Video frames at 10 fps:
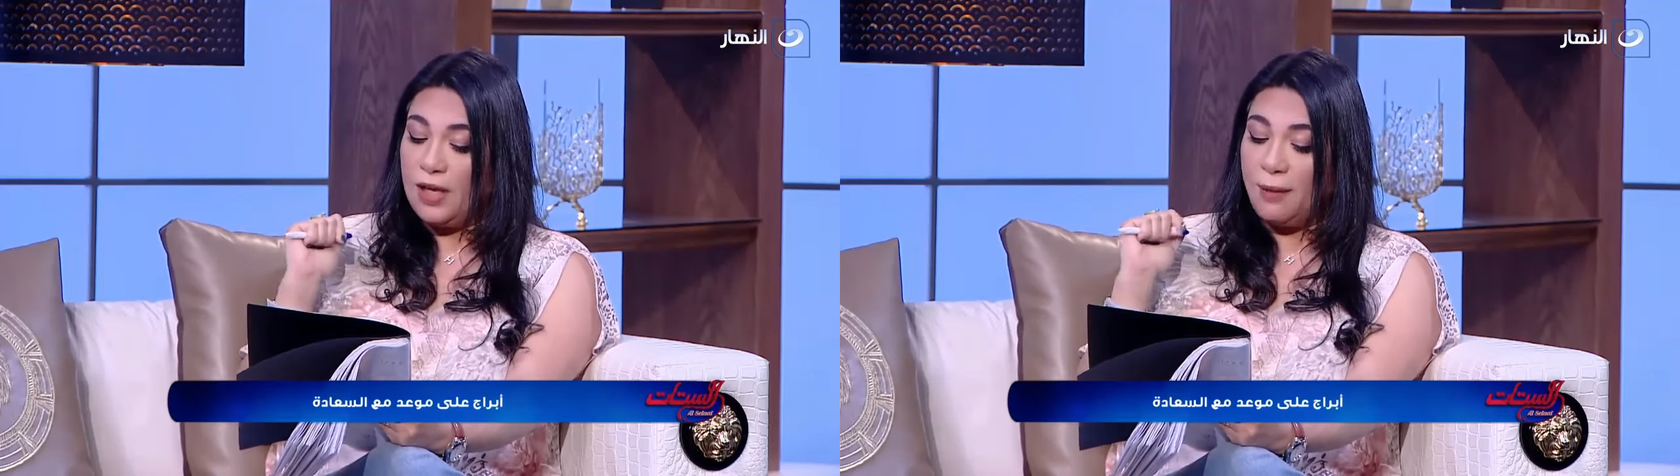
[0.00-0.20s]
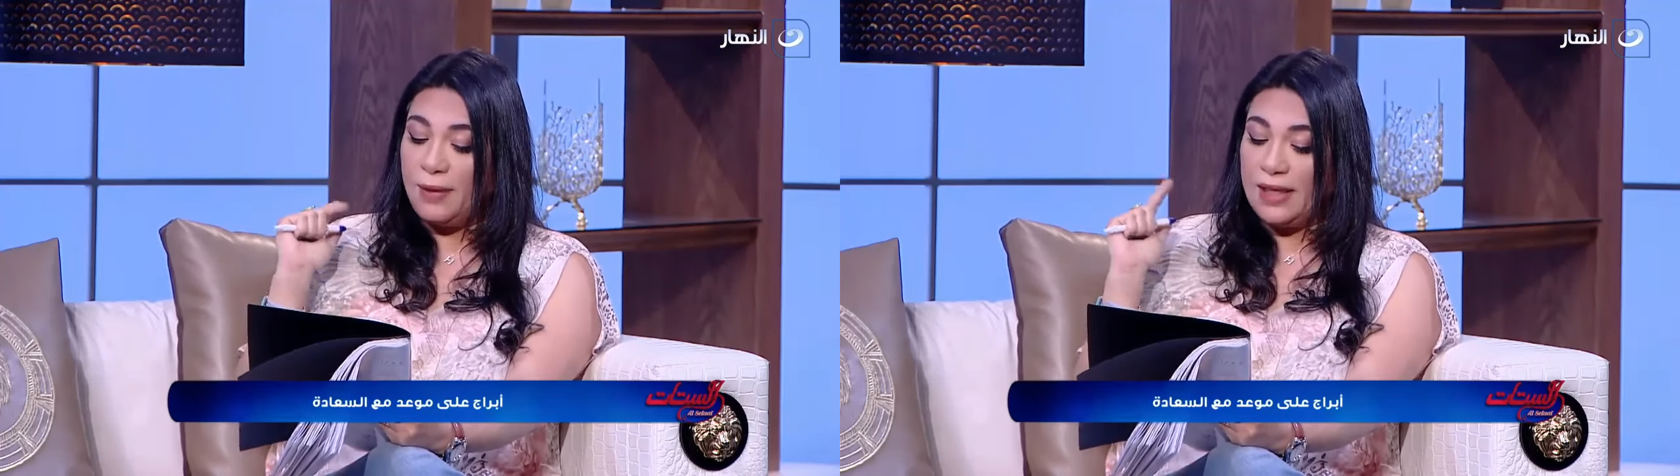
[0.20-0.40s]

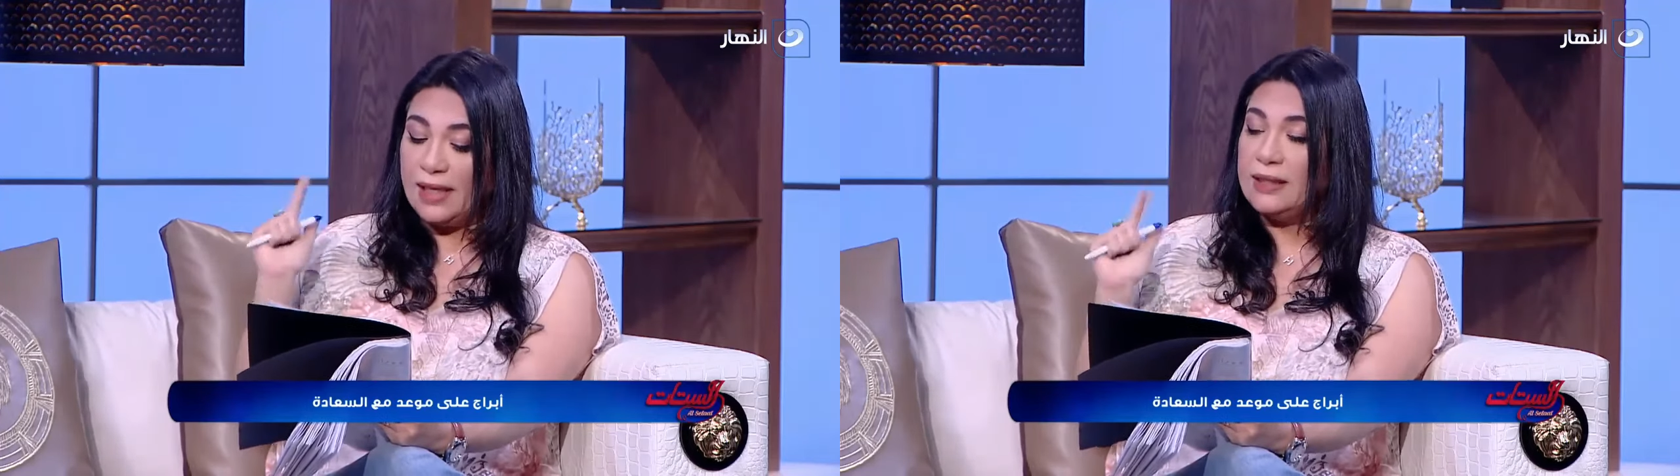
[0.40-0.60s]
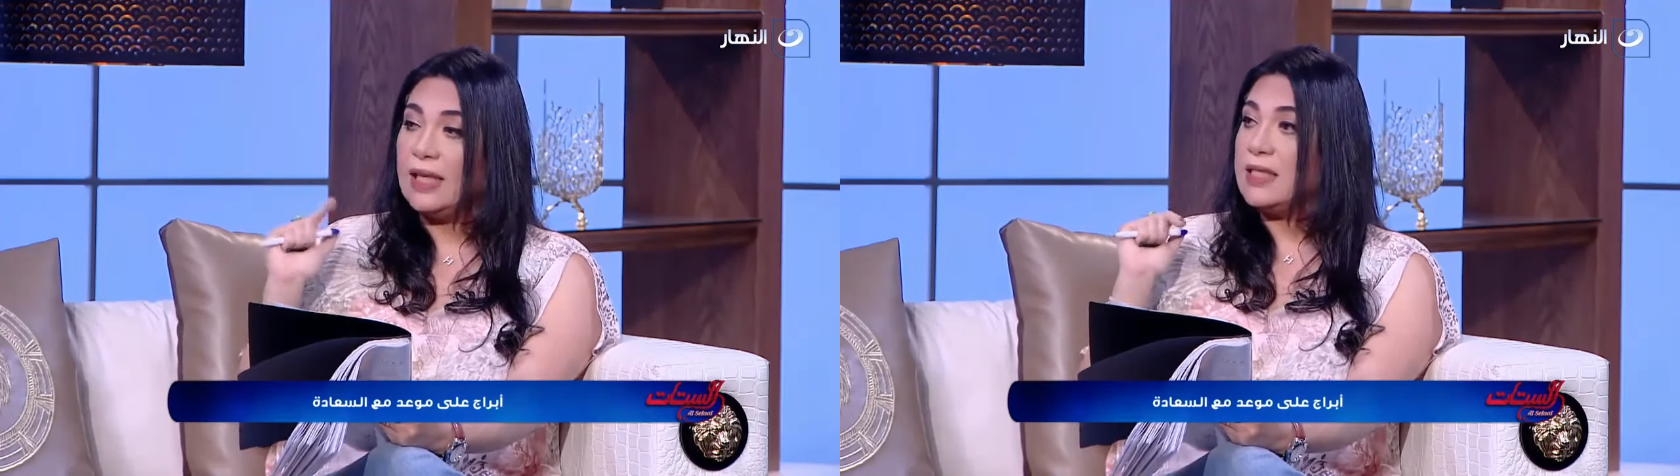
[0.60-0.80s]
في
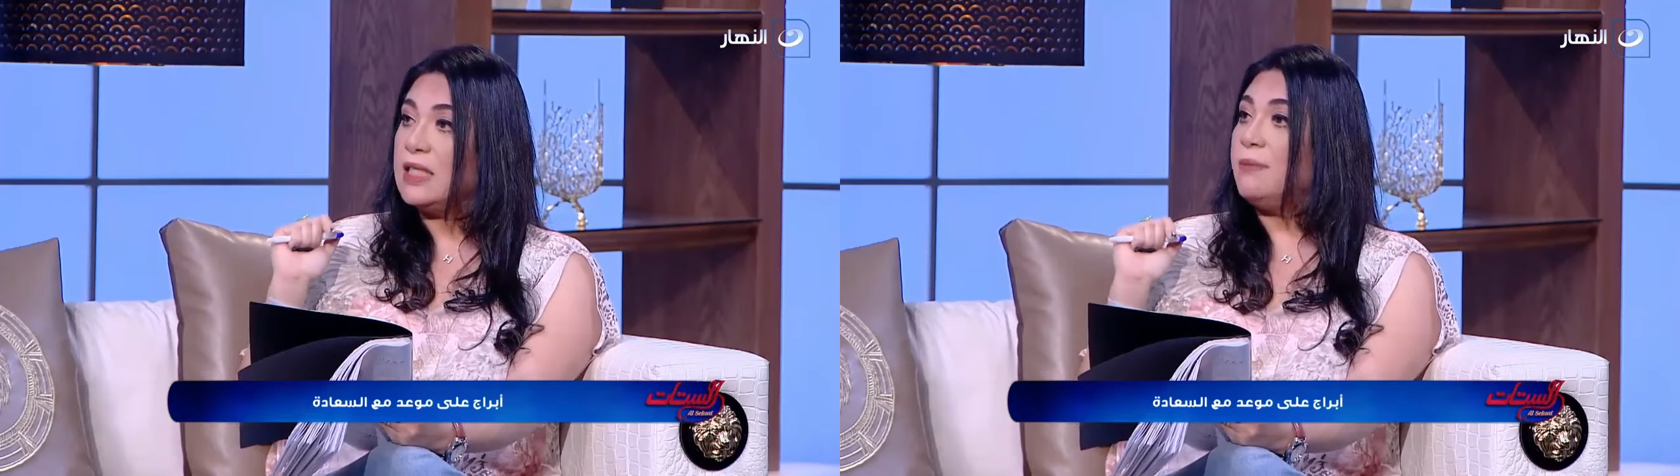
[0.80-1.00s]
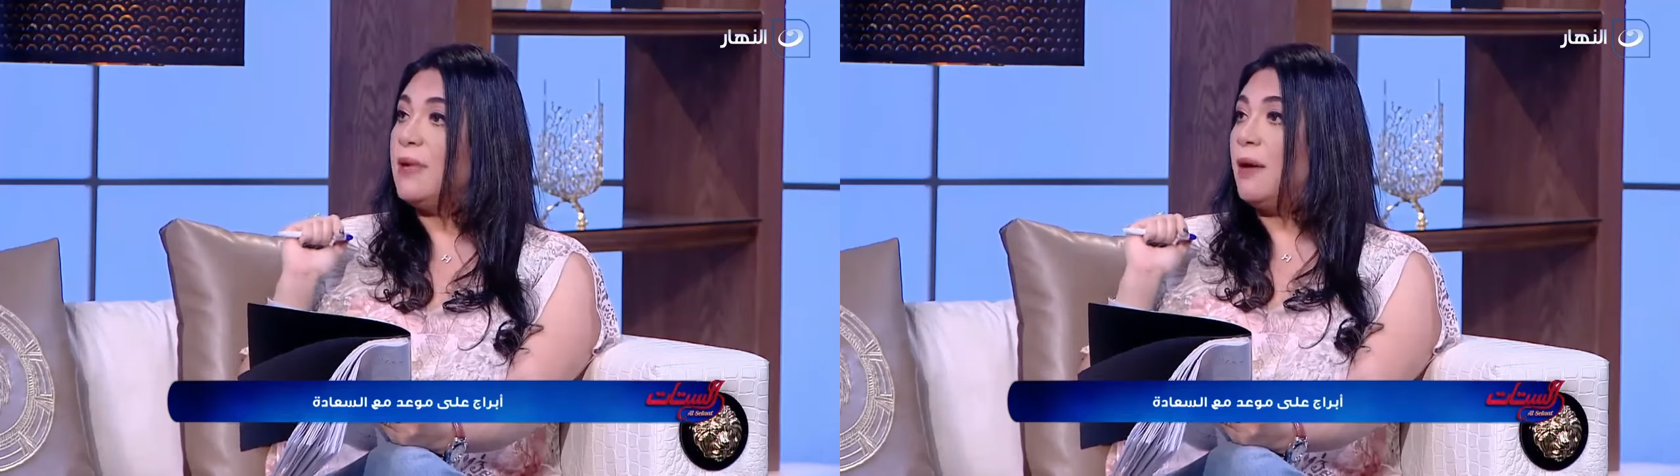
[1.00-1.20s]
عمليات
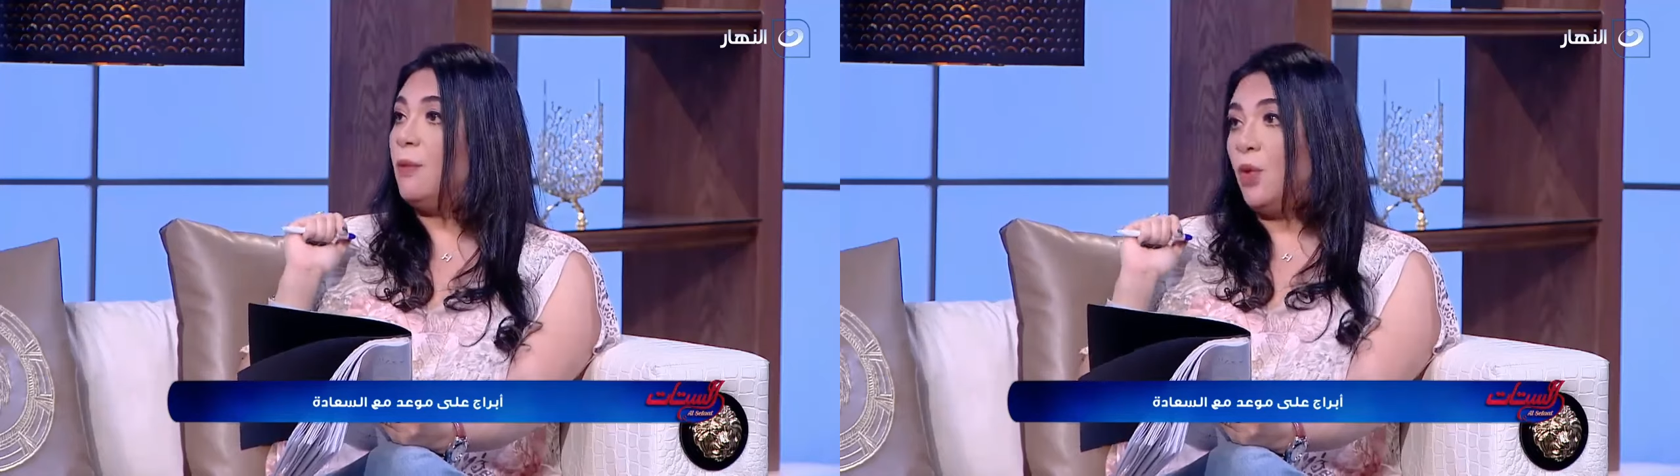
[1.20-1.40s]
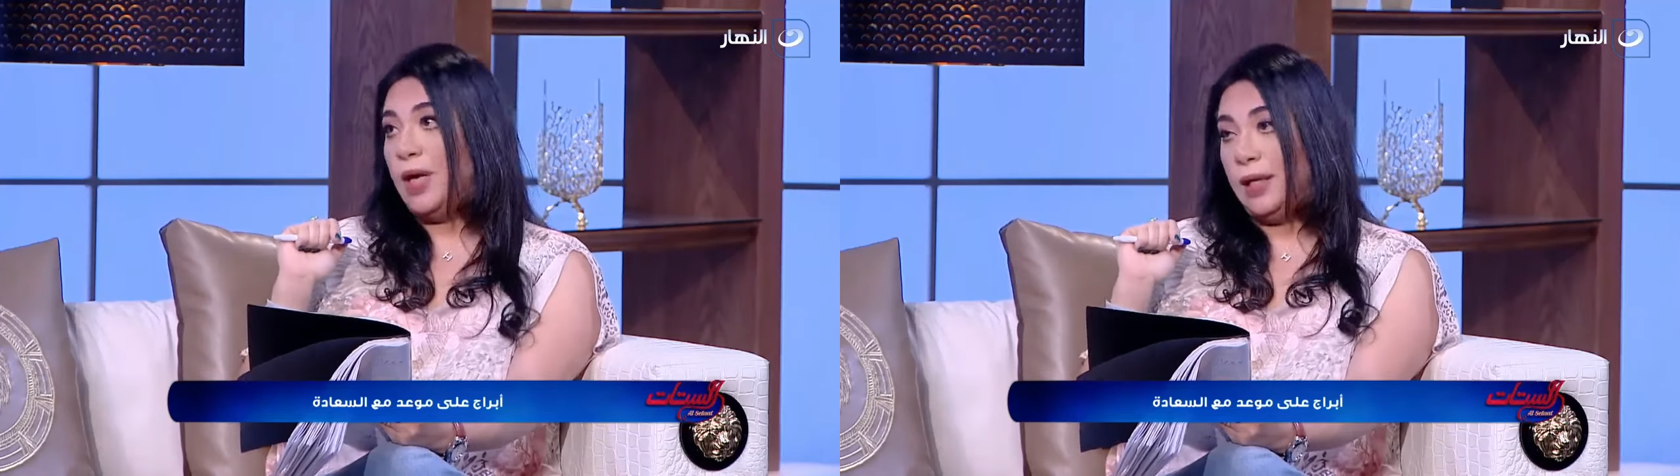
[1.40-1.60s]
تقسيم
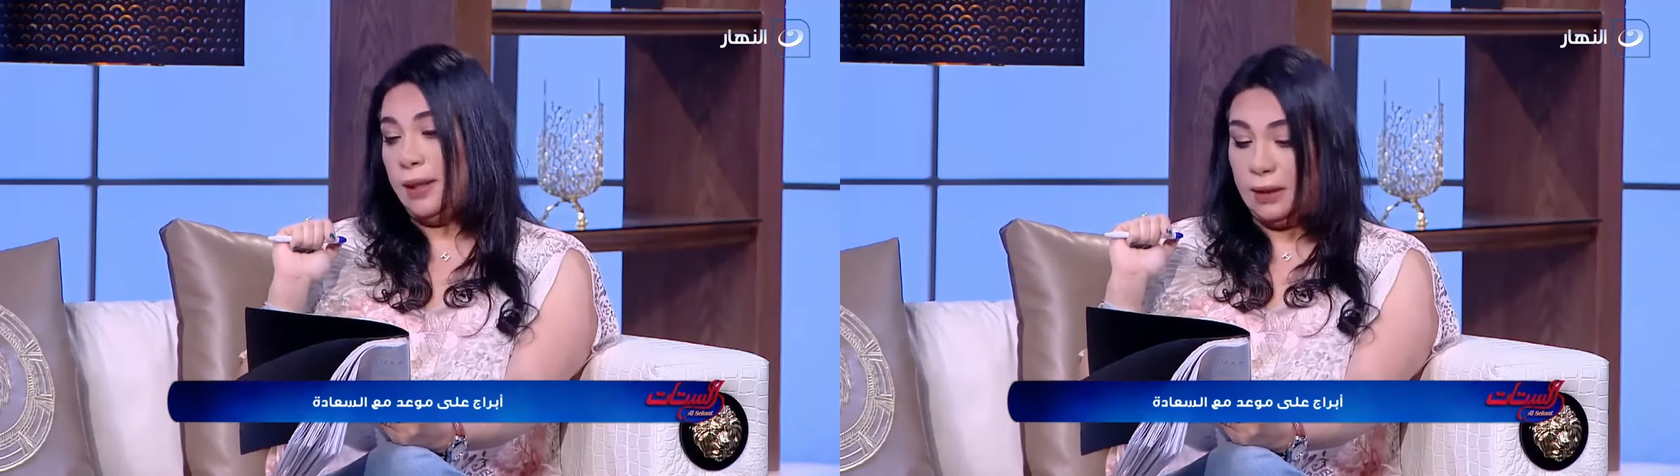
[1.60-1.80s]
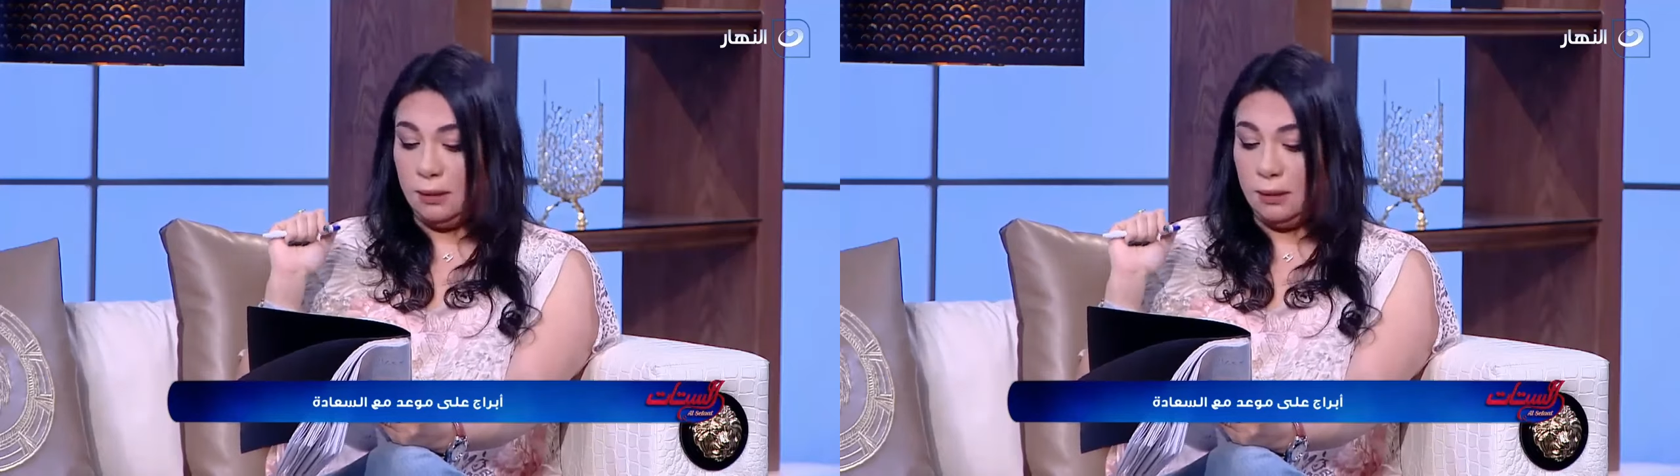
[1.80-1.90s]
اموال